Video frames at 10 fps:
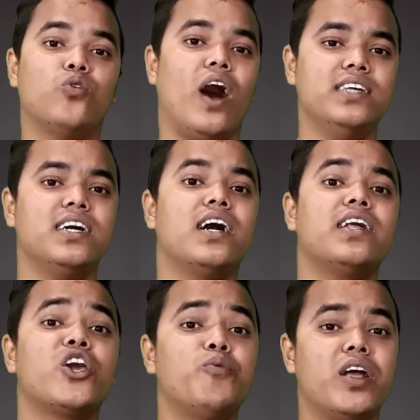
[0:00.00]
तो आज
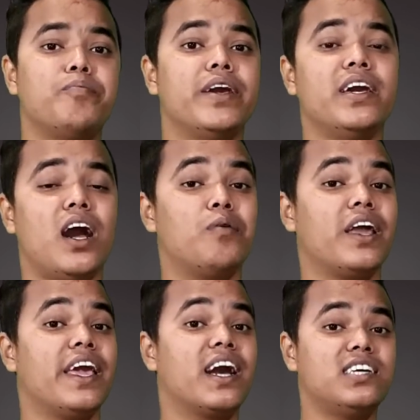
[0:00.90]
अगर क्यूबर ऐप में आप
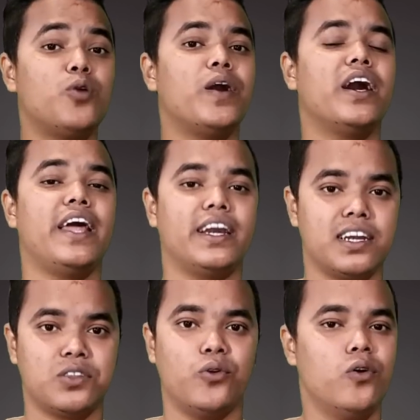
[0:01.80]
अगर एक हज़ार रुपये अगर ऐड
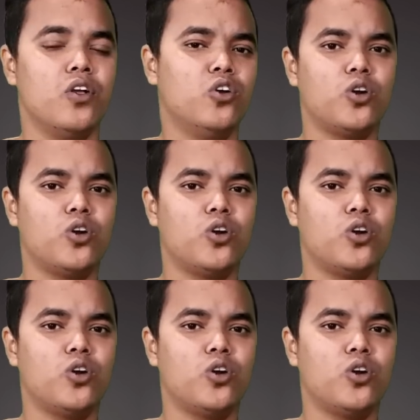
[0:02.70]
करते हो